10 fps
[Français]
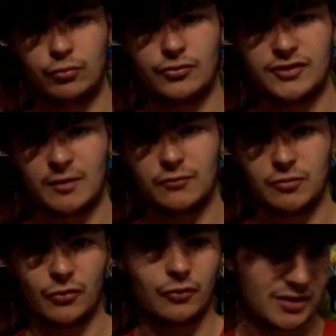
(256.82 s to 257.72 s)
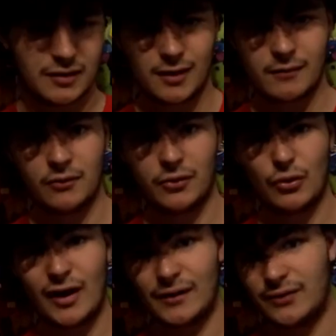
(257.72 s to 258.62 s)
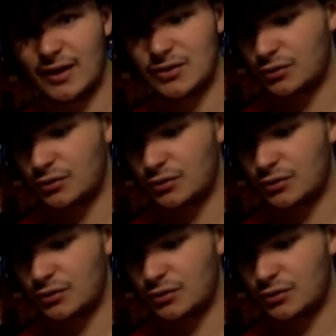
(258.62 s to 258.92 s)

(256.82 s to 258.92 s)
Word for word: le plus simple du monde. Pour ça, il va vous falloir un fer à